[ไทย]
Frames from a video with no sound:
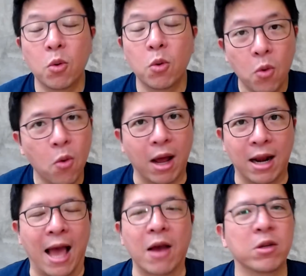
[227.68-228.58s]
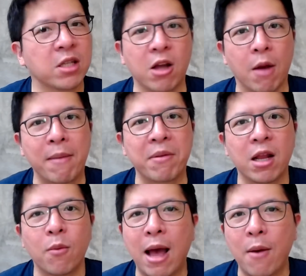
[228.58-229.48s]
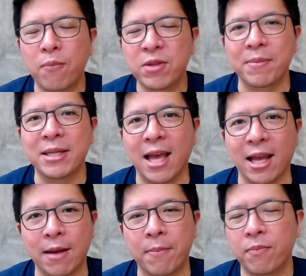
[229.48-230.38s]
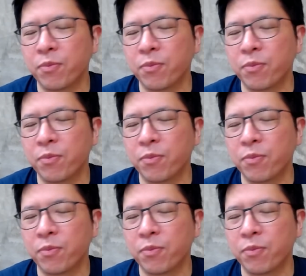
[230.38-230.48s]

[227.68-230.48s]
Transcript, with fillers: ลูกๆอ่ะ หลายคนจะสอนแบบนี้เลยว่า จะไปเดทกับ